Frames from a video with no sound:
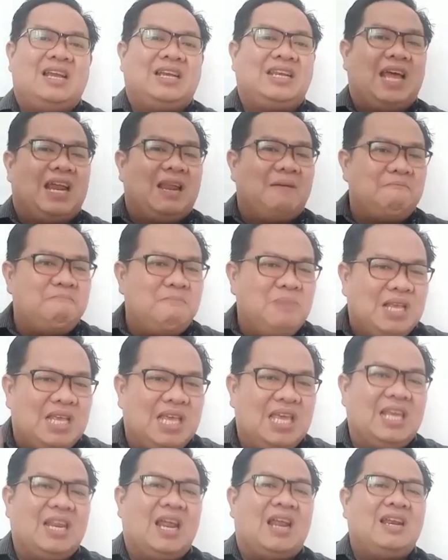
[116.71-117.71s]
dalam
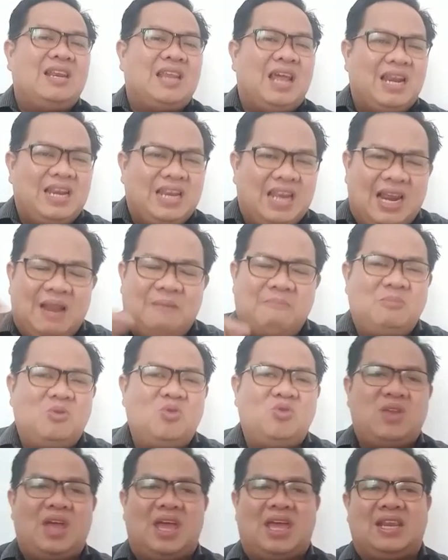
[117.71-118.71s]
pikiran dan dalam
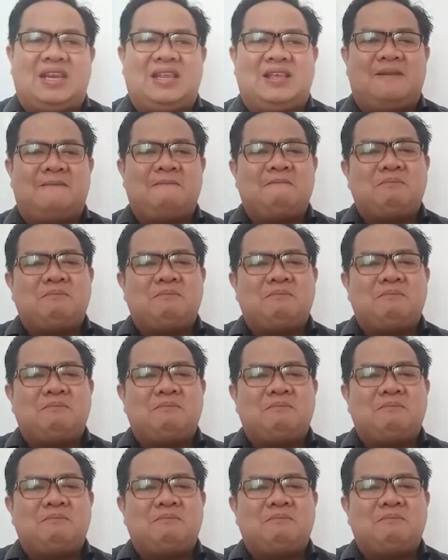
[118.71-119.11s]
dunia ini.